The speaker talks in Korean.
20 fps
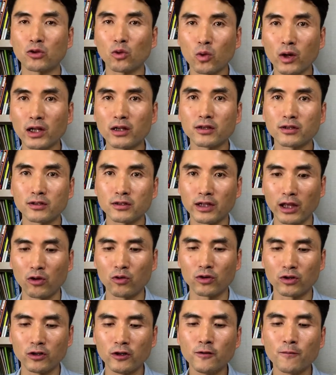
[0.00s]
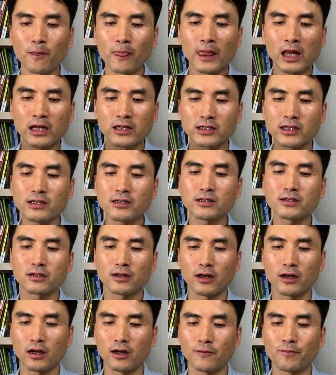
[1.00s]
똑같은 내용을. Since
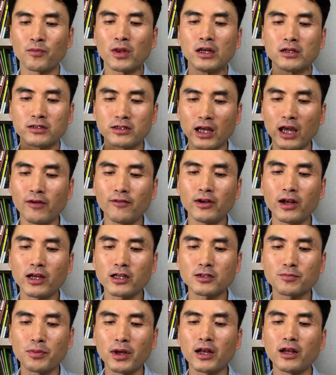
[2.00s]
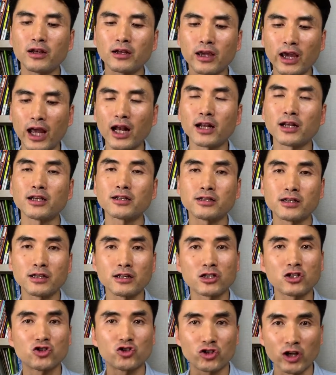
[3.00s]
uh, David has been in Canada
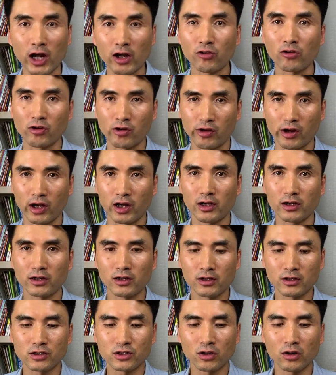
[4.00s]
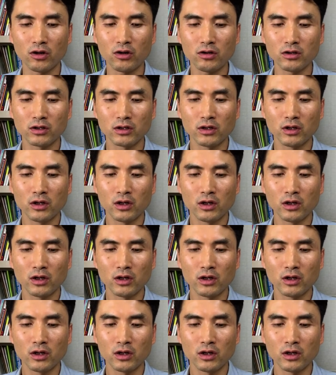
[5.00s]
since January. 그쵸?